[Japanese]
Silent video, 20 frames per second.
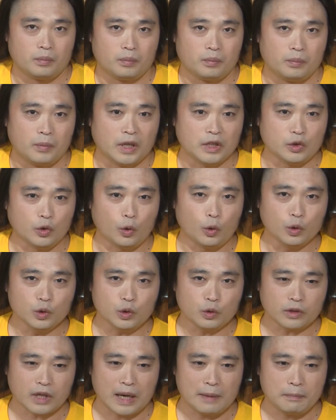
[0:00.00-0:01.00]
まあ、あと
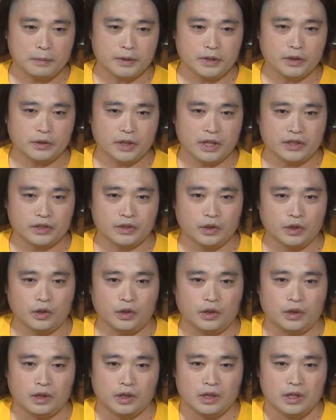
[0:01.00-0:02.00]
オートキャンプ場ですと、
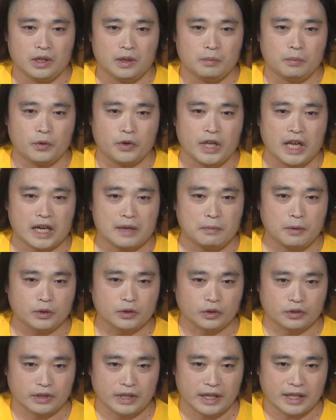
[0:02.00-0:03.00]
もう
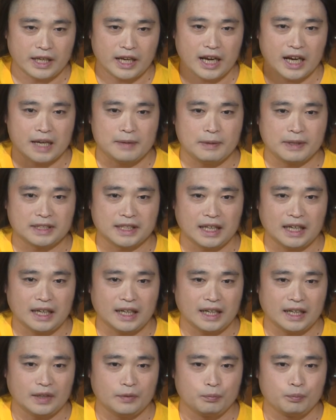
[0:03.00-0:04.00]
100V の電源ありますか
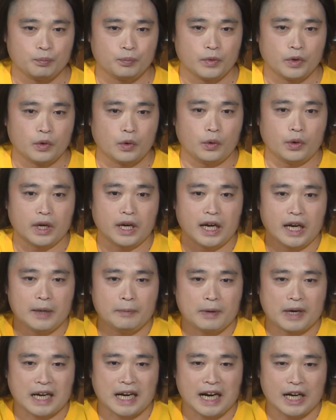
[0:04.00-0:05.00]
ら、これがあれ
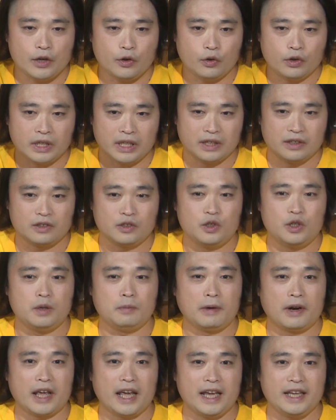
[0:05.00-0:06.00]
ばカー用品、
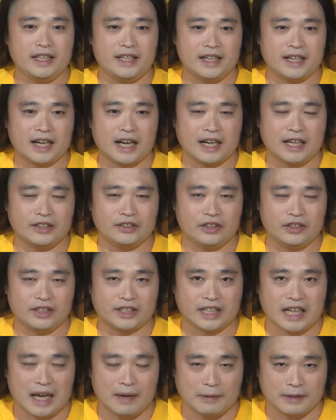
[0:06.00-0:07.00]
車のエンジンかけずに
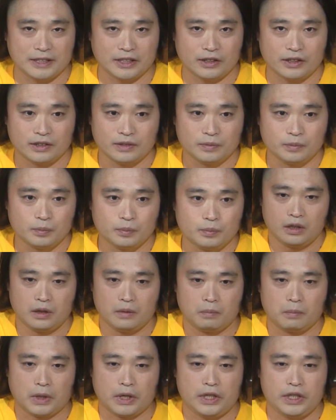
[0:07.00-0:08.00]
使えますよ。
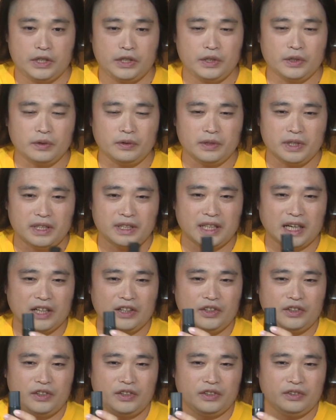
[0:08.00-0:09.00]
まあ、非常に
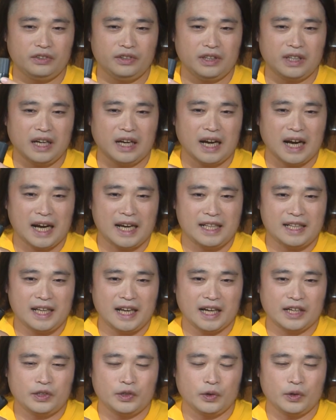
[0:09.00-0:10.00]
単純な
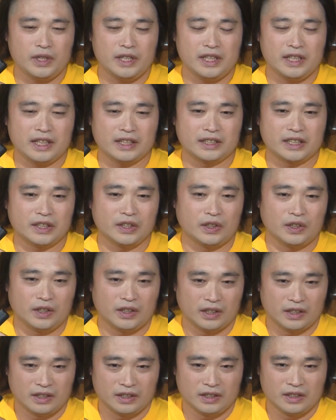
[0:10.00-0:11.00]
アイデア商品ですけ
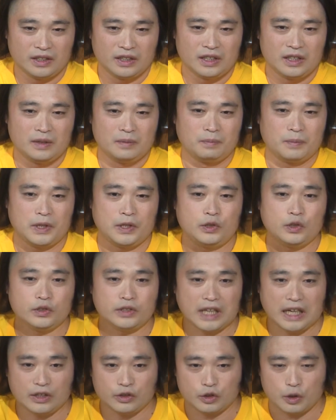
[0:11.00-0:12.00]
ど、まあ、一
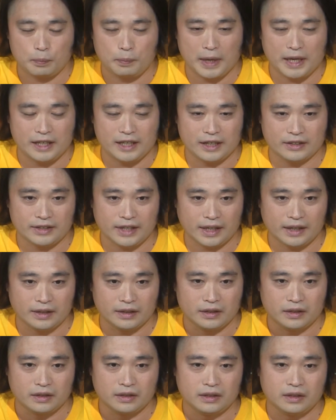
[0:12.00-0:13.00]
つあると便利ですね。
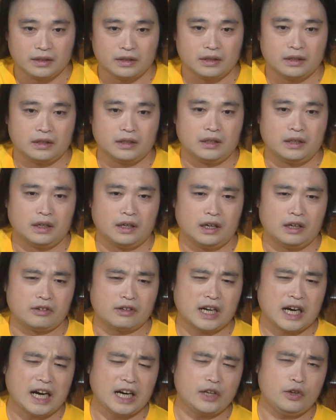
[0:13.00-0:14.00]
あの、
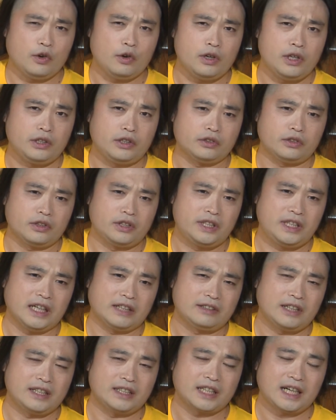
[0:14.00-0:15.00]
カー用品ちょっと自
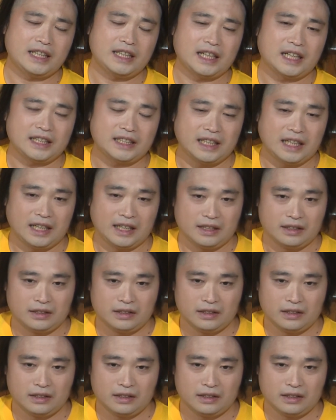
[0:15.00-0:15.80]
宅で使いたかったな。